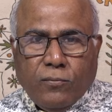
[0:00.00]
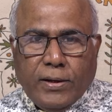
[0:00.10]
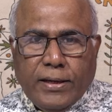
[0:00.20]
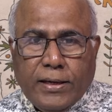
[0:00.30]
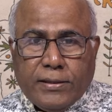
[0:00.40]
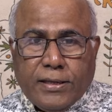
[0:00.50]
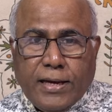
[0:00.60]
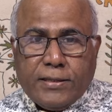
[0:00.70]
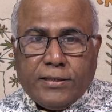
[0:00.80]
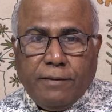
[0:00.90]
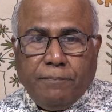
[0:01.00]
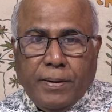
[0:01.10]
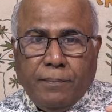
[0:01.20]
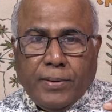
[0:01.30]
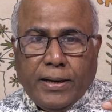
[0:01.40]

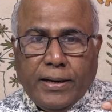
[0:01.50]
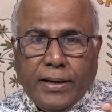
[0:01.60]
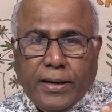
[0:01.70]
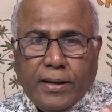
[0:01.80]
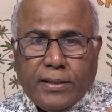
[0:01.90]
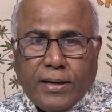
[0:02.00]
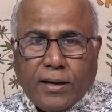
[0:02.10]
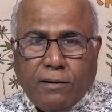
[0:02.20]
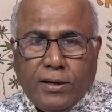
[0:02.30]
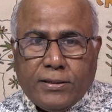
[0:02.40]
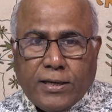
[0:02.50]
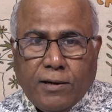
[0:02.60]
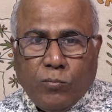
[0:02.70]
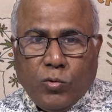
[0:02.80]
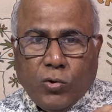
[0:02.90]
వైఎస్ఆర్సిపి పార్టీకి
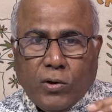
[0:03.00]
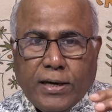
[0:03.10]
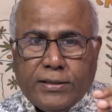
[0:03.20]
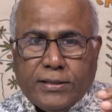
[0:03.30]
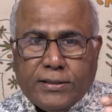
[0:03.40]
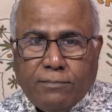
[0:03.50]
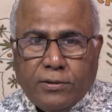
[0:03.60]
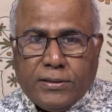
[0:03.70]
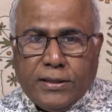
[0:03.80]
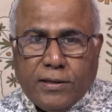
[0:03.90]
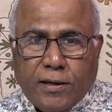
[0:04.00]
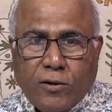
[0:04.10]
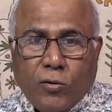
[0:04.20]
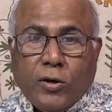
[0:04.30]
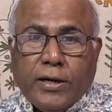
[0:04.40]
దక్కవలసిన మూడు రాజ్యసభ
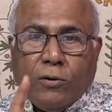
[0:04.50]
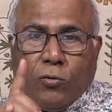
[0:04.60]
సీట్లలో ఒకటి